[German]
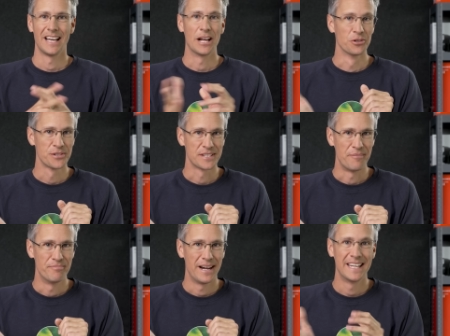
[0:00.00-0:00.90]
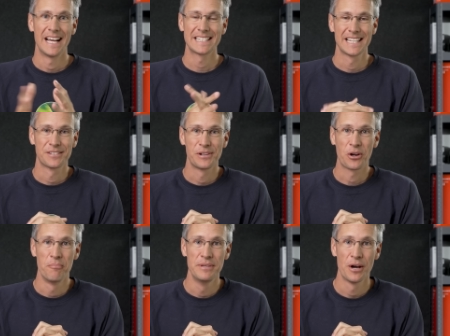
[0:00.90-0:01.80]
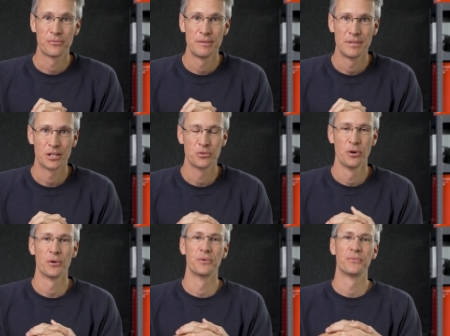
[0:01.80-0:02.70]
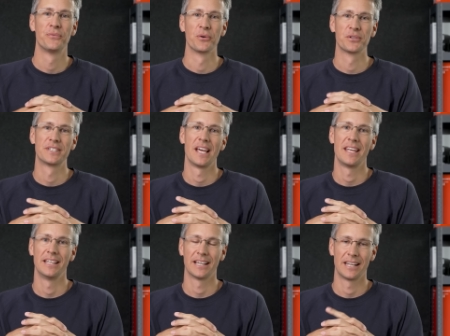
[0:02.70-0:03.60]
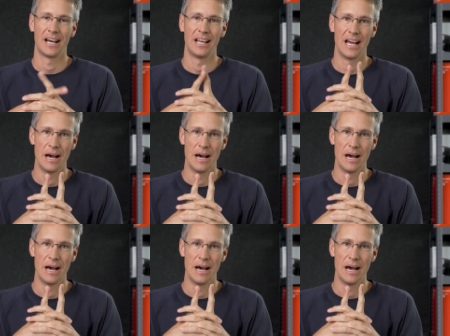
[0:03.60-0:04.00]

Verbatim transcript: Hallo zusammen, ein herzliches Willkommen hier auf dem Natur- und Fototechnik-Kanal